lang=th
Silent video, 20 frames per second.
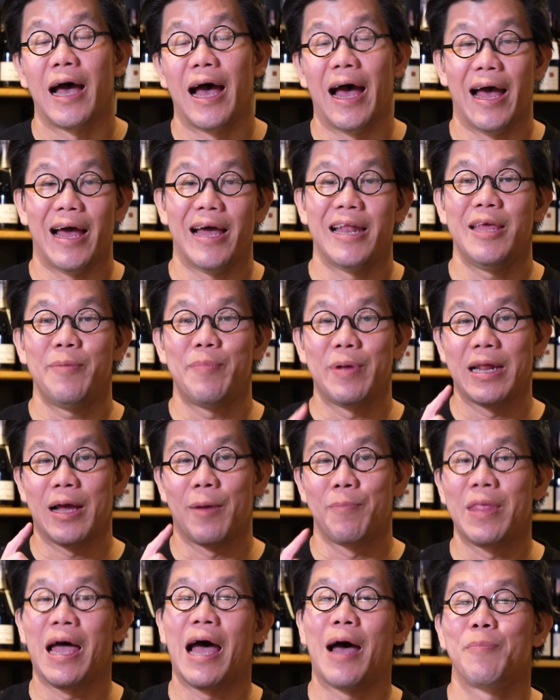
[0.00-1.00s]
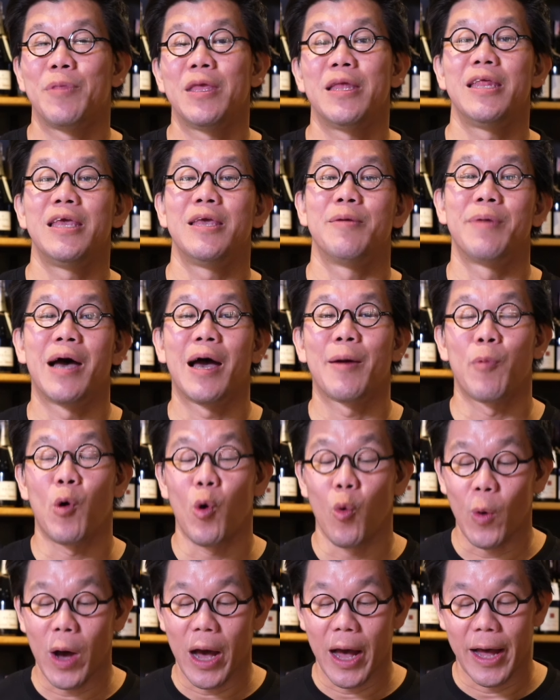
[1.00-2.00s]
อ่าอันนี้เป็นคำถามที่ดีมาก เพ
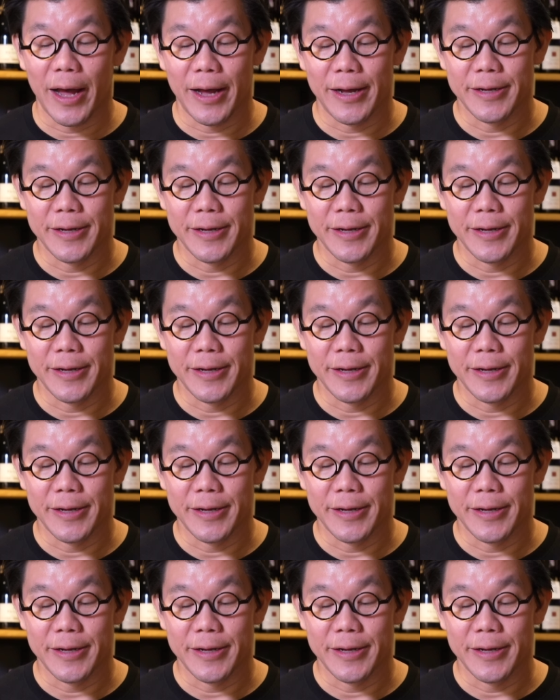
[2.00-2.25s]
ราะว่า